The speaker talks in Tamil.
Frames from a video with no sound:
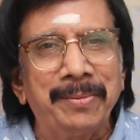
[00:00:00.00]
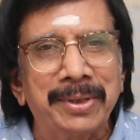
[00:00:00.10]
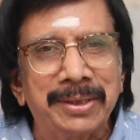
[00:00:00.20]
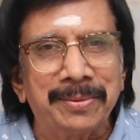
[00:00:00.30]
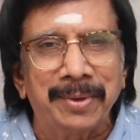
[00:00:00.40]

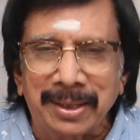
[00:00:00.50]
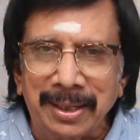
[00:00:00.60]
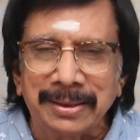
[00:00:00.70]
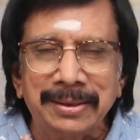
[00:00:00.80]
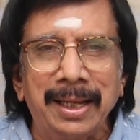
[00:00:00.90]
பயன்படுத்திக்க
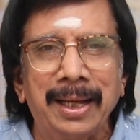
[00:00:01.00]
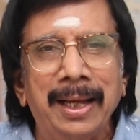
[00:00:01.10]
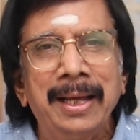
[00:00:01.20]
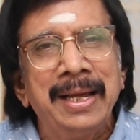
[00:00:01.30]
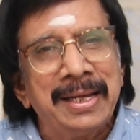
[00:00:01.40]
மாட்டோம் அதுதான்
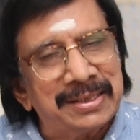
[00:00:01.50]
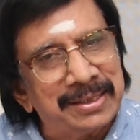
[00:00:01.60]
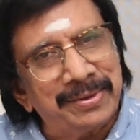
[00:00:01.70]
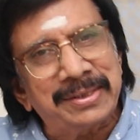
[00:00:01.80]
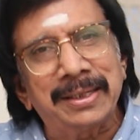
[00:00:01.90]

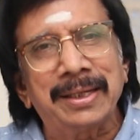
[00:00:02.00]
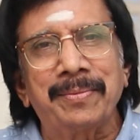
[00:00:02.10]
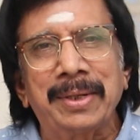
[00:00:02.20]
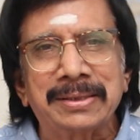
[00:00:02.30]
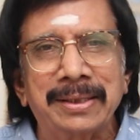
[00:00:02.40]

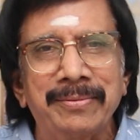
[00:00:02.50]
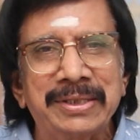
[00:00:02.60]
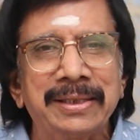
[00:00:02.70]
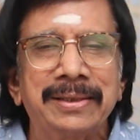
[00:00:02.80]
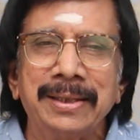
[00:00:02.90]
சிவசங்கர் மாஸ்டர்
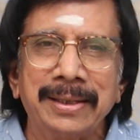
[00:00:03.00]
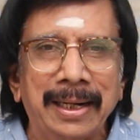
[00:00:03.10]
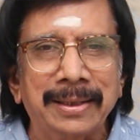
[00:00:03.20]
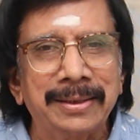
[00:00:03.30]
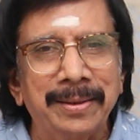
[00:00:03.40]
விஷயத்துலேயும்
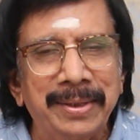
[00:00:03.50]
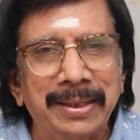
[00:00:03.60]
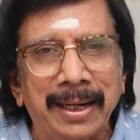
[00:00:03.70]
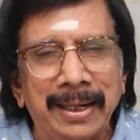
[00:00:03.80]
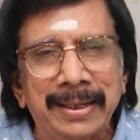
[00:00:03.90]
நடந்தது
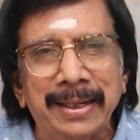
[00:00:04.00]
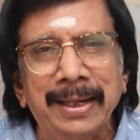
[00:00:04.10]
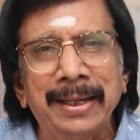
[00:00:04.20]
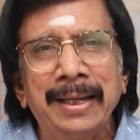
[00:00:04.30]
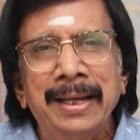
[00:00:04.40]
அப்படின்னு நான்
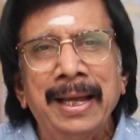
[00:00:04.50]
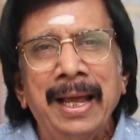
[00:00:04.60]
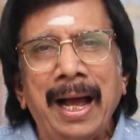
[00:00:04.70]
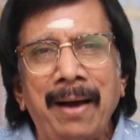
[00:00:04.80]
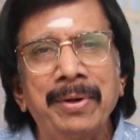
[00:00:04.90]
நினைக்கிறேன்
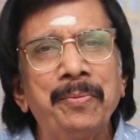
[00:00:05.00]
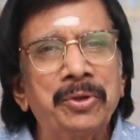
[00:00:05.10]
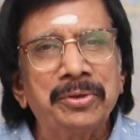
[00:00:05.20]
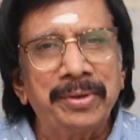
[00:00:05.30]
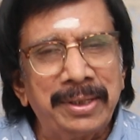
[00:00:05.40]
அவரை
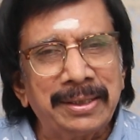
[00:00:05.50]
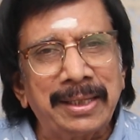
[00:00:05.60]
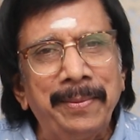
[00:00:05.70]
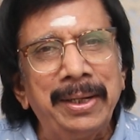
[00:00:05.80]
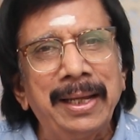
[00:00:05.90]
பொறுத்த வரைக்கும்
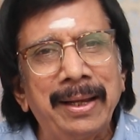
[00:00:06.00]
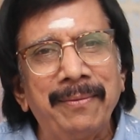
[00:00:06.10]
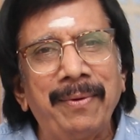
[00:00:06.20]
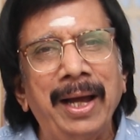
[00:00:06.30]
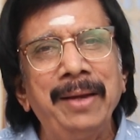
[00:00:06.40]
தமிழை
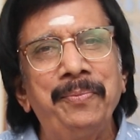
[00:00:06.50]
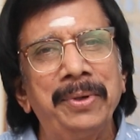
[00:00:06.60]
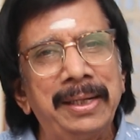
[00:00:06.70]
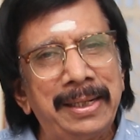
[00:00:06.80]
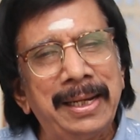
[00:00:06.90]

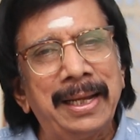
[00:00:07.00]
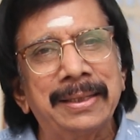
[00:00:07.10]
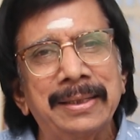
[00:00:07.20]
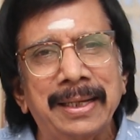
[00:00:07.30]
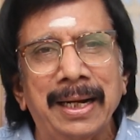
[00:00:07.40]
வாய்ப்புகள்
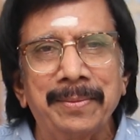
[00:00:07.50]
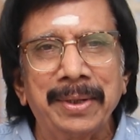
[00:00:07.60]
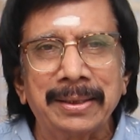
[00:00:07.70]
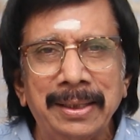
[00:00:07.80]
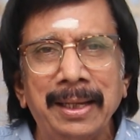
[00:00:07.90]
இல்லாததன்
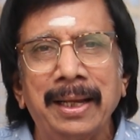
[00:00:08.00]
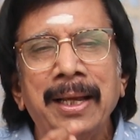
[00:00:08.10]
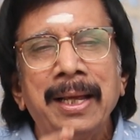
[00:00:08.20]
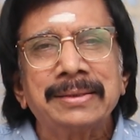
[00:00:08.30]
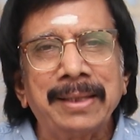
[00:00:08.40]
காரணமாக தான்
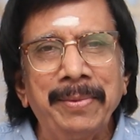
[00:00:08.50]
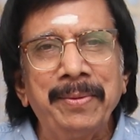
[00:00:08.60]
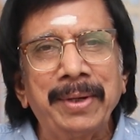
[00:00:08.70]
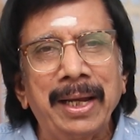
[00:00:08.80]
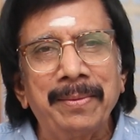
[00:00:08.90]

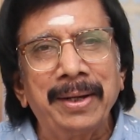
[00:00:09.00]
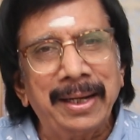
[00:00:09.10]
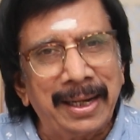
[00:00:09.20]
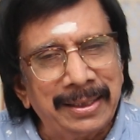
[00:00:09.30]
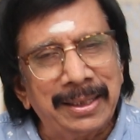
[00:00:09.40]
சமீப
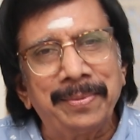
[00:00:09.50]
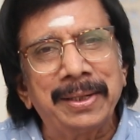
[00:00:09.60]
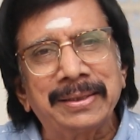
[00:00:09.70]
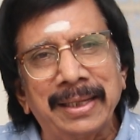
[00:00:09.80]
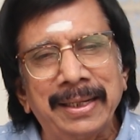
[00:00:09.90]
காலமாக
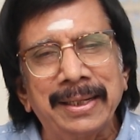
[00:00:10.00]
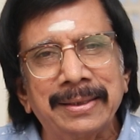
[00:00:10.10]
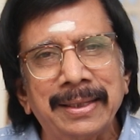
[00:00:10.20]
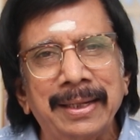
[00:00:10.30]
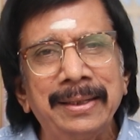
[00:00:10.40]
ஹைதராபாத்தில்
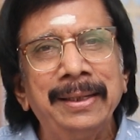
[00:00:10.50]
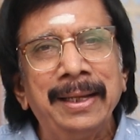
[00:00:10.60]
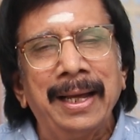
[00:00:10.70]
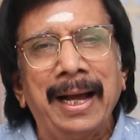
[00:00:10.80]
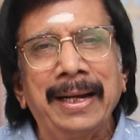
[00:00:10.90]
தங்கியிருந்தார்
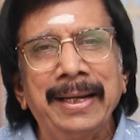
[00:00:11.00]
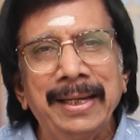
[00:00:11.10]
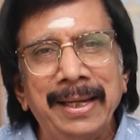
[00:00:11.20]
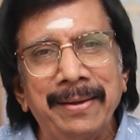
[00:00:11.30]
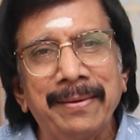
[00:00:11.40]

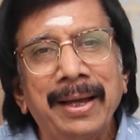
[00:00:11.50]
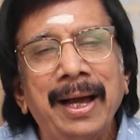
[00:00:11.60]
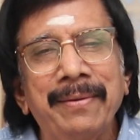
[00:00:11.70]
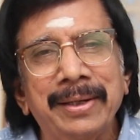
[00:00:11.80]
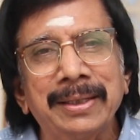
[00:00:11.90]
அங்கேயே
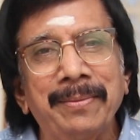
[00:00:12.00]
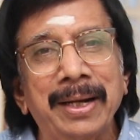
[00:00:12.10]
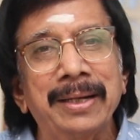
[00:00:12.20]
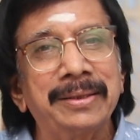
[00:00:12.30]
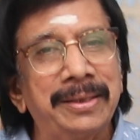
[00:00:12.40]
அவர் இந்த
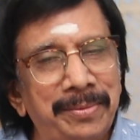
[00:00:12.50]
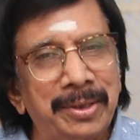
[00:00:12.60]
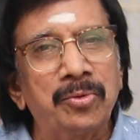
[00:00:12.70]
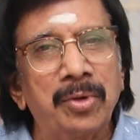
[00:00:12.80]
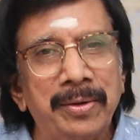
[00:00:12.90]
மரணத்தையும்
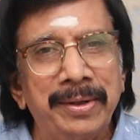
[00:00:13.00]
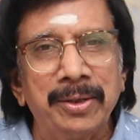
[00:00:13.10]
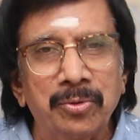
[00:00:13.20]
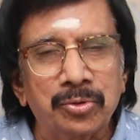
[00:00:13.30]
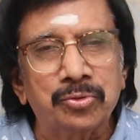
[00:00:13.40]
எதிர்கொள்ள
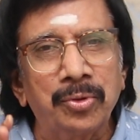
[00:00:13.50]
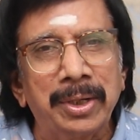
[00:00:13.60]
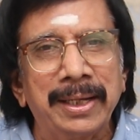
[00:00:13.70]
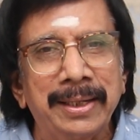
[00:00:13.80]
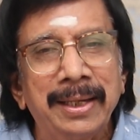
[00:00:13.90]
வேண்டிய ஒரு
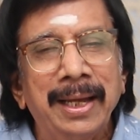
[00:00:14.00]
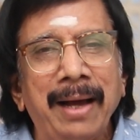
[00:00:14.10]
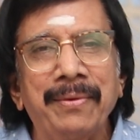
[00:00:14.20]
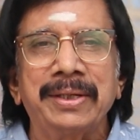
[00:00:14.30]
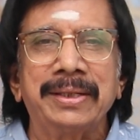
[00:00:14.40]
சூழ்நிலை
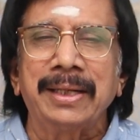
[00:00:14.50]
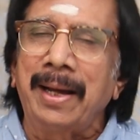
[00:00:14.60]
அவருக்கு